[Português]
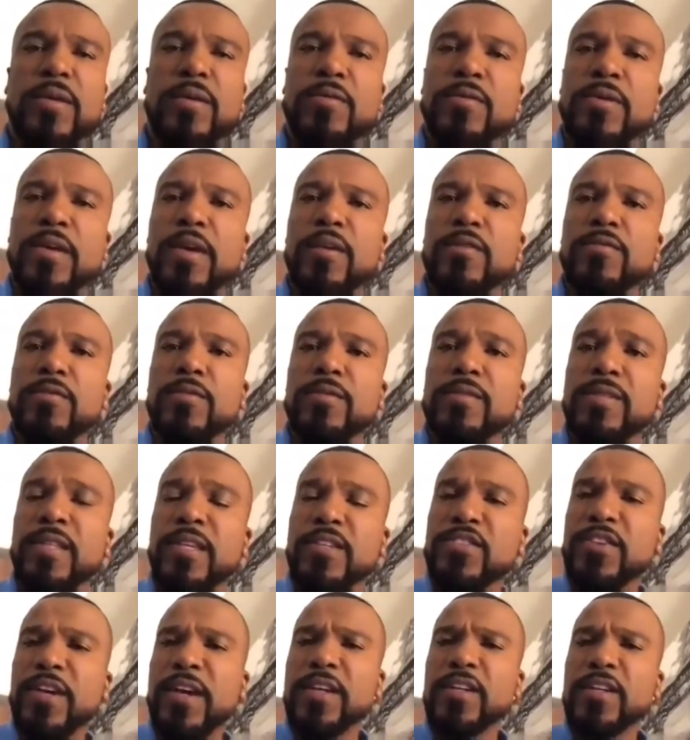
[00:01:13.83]
eu quero
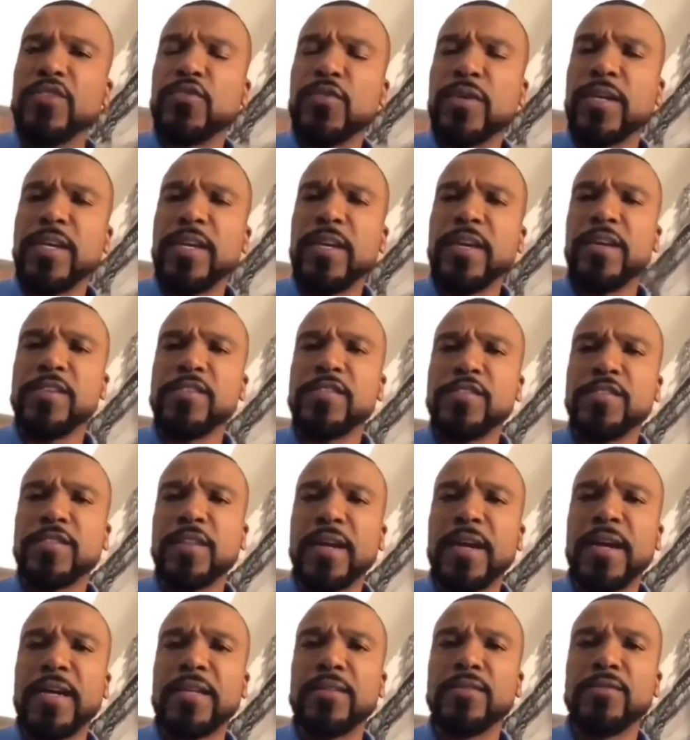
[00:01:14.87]
deixar isso aqui
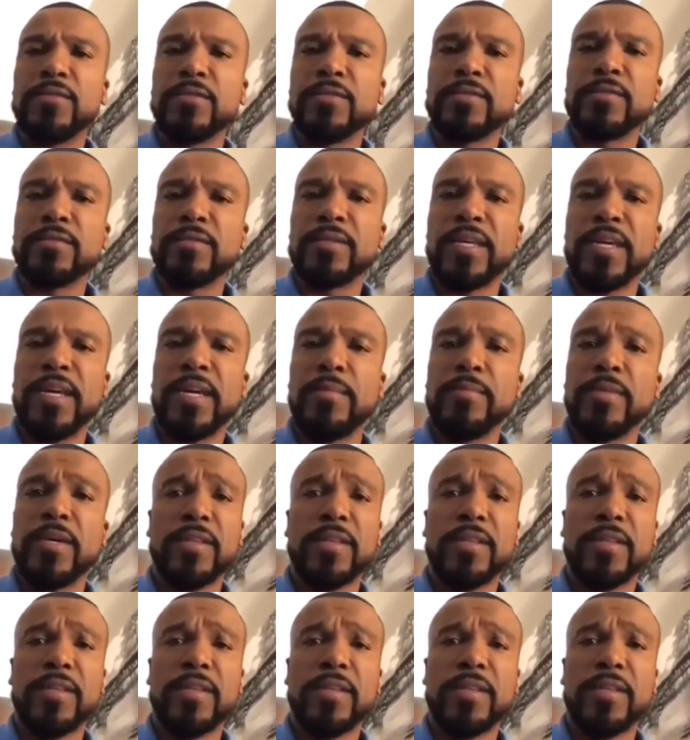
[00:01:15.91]
registrado, né?